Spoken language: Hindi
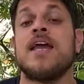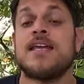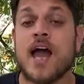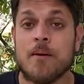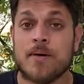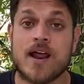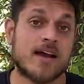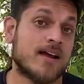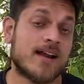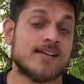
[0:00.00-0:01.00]
यहाँ पर
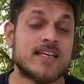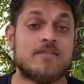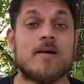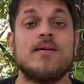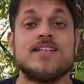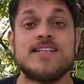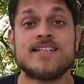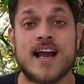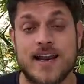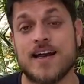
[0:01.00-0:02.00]
आकर ना सिर्फ आप लजीज
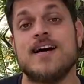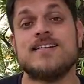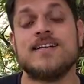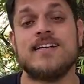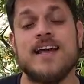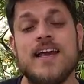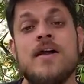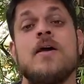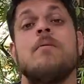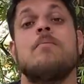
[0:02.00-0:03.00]
खाना खा सकते हैं
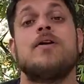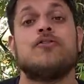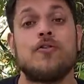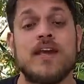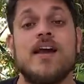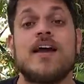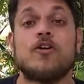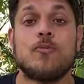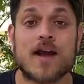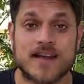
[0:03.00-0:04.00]
पर चूंकि यहाँ के
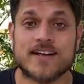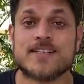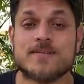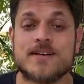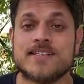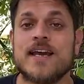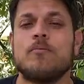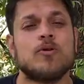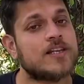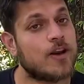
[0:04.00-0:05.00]
जो बाकी कस्टमर्स हैं
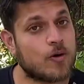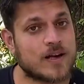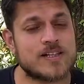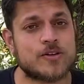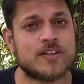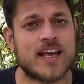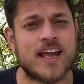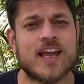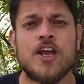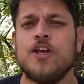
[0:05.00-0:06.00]
मोस्टली लोकल्स होते
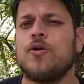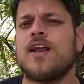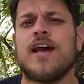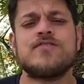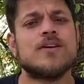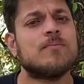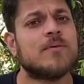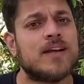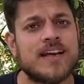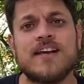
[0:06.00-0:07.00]
हैं यू कैन हैव सम
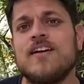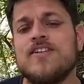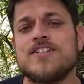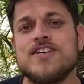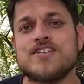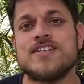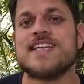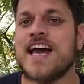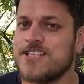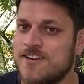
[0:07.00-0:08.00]
ग्रेट कन्वर्सेशन
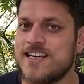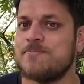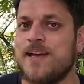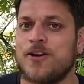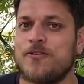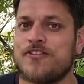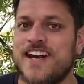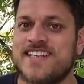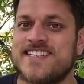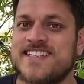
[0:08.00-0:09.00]
एज वेल एज मेक न्यू
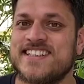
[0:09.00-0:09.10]
फ्रेंड्स